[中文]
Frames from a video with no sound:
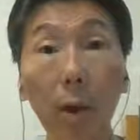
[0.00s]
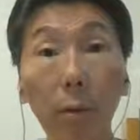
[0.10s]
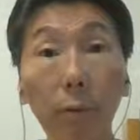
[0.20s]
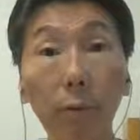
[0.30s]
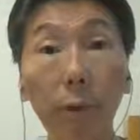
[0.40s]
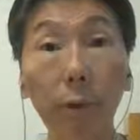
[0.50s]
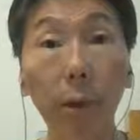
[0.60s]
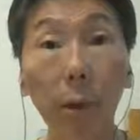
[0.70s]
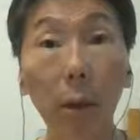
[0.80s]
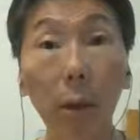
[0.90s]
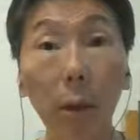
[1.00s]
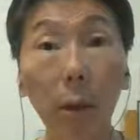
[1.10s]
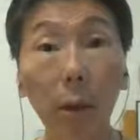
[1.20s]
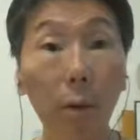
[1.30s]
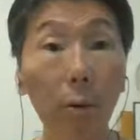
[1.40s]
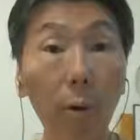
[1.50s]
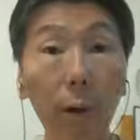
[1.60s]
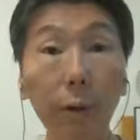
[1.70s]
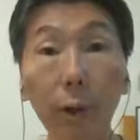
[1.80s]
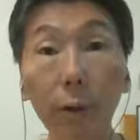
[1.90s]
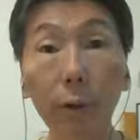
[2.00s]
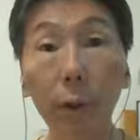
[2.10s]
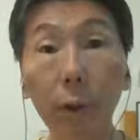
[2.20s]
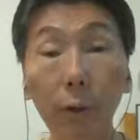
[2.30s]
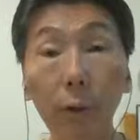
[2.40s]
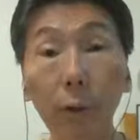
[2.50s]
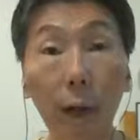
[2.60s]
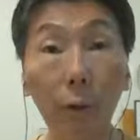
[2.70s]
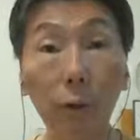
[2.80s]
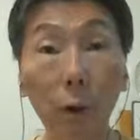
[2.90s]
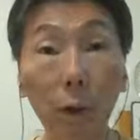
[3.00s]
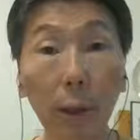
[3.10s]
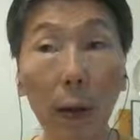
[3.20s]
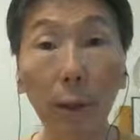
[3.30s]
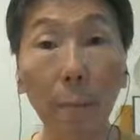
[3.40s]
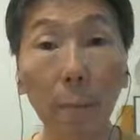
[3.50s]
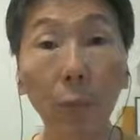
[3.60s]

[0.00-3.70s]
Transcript: 照样出事。同样的车型，他自己还装甲的，